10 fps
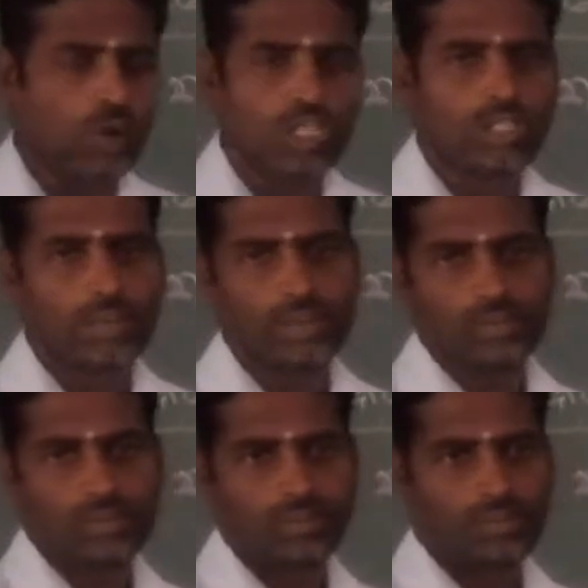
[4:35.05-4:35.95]
உடஞ்சி போயிடும்
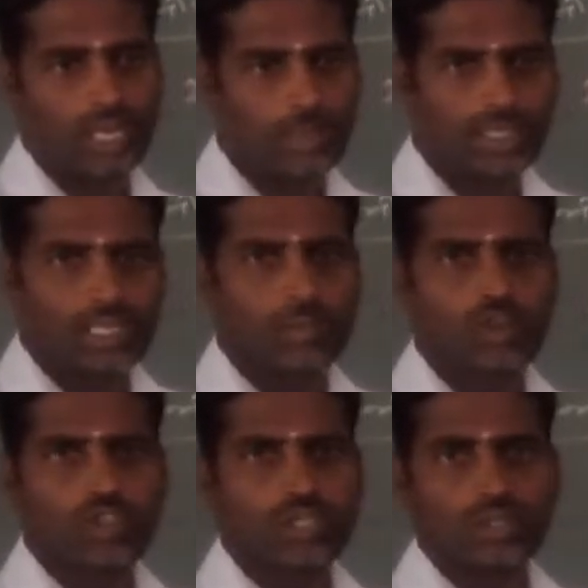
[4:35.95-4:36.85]
பயம்பத்திரமாக
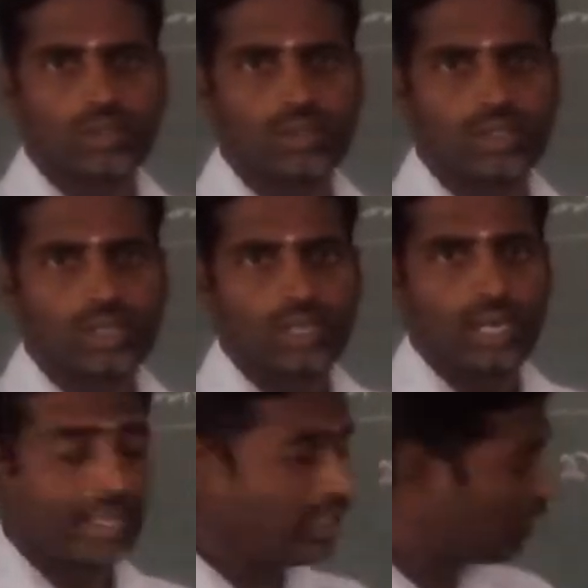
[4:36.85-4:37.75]
வச்சுக்கணும்
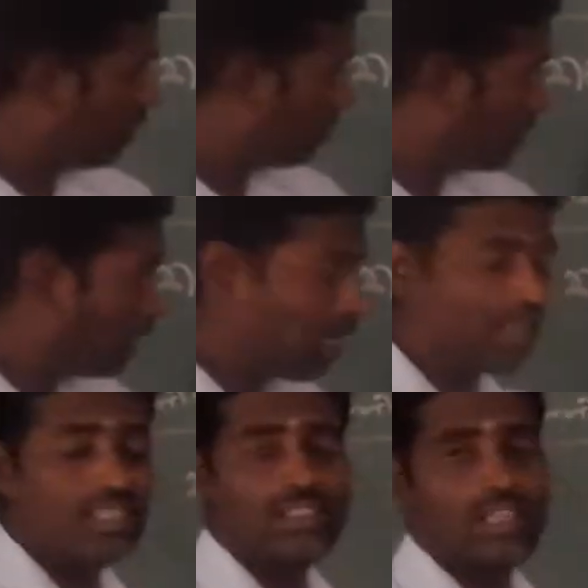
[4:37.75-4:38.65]
ஆனால் அது இரும்புனால்
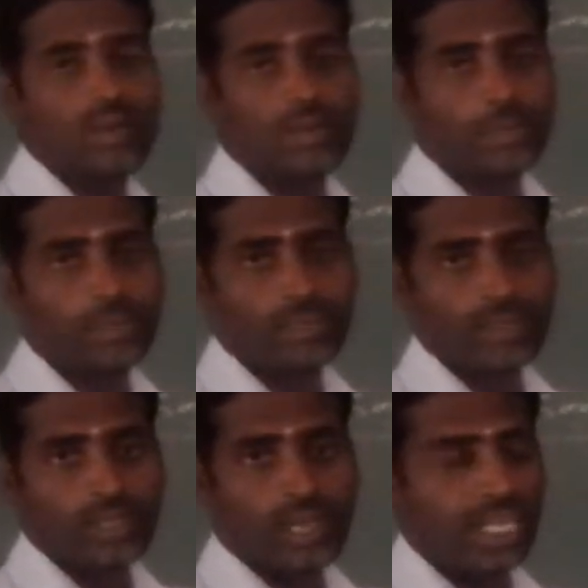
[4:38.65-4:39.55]
ஆனது தான்
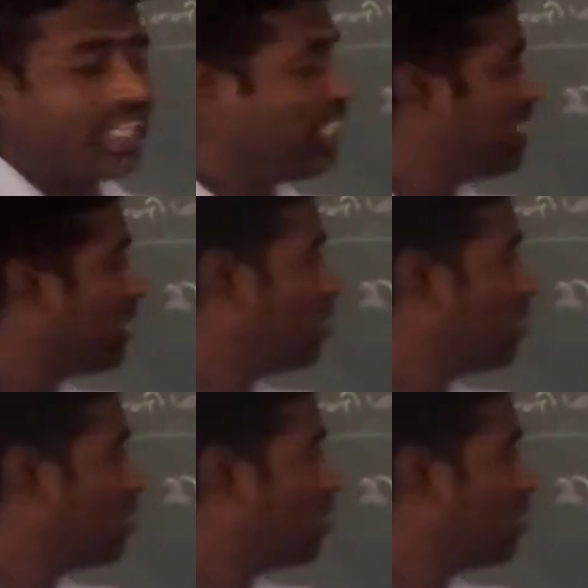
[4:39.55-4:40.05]
அதில் என்ன சார்